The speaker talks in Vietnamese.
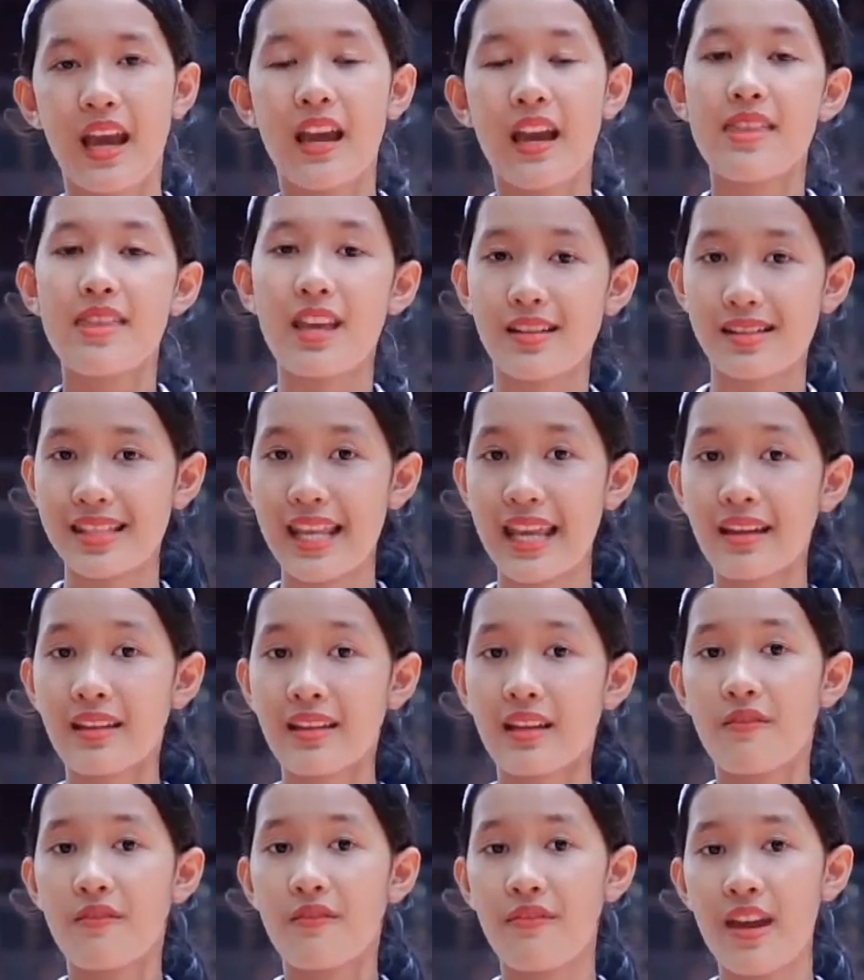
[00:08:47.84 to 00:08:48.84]
Nhận xét
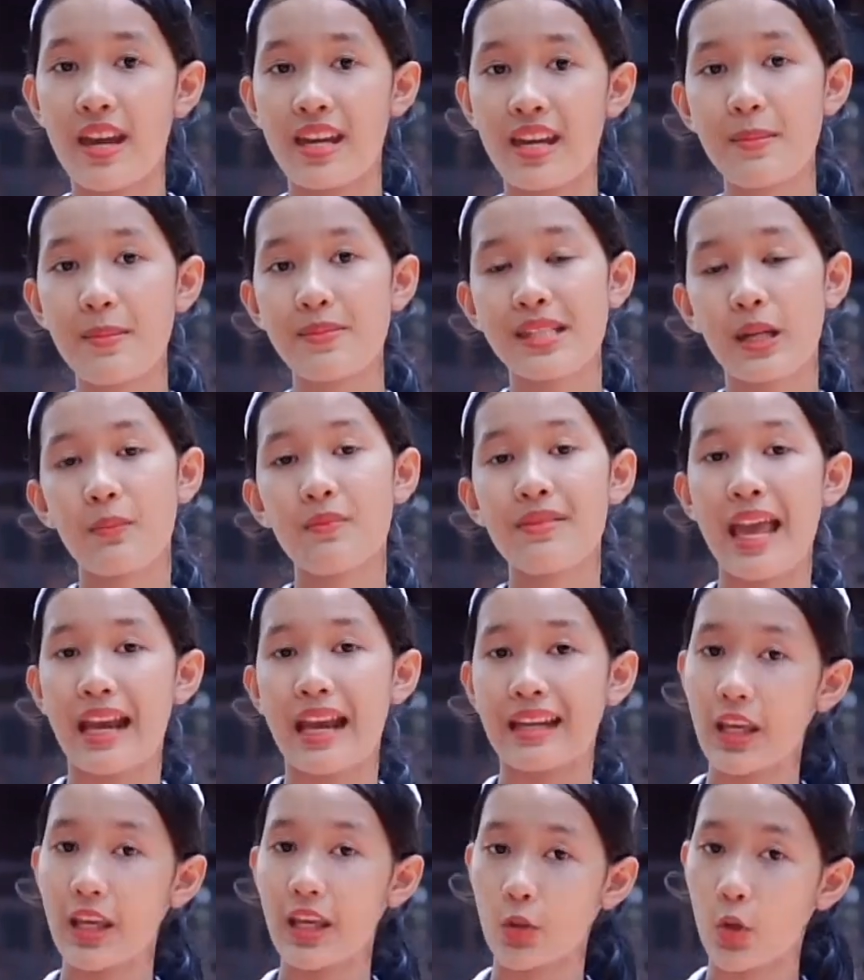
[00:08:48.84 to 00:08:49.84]
về nếp sống
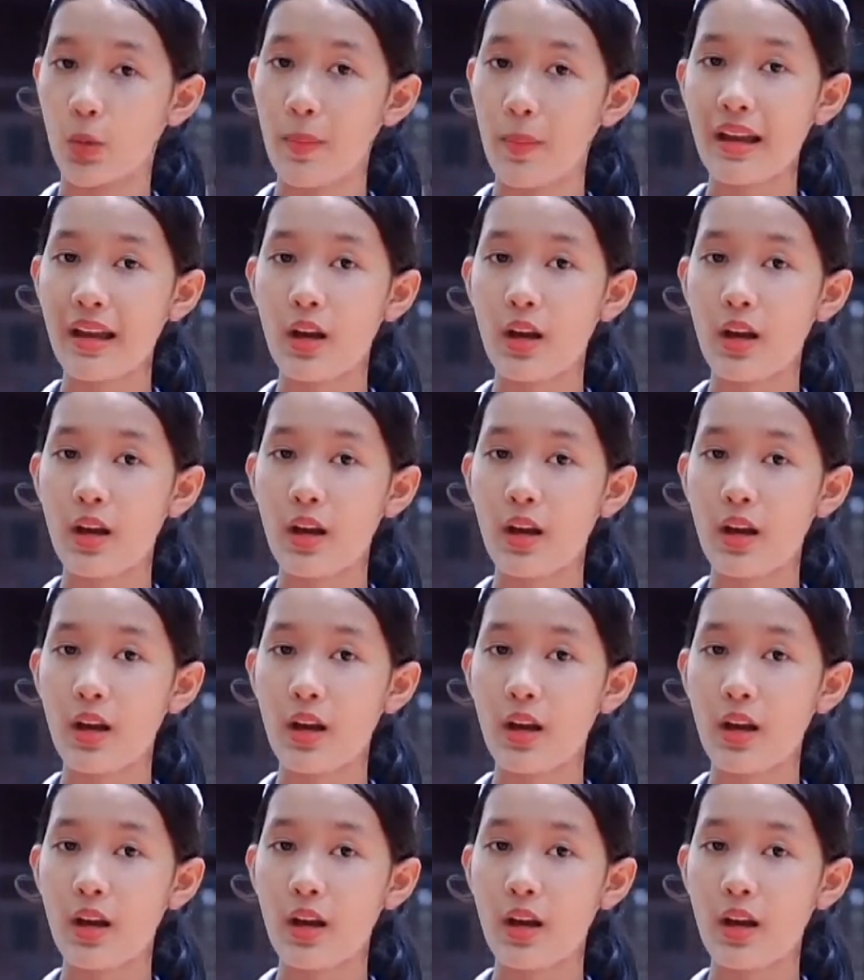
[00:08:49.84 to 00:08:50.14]
giản dị của bác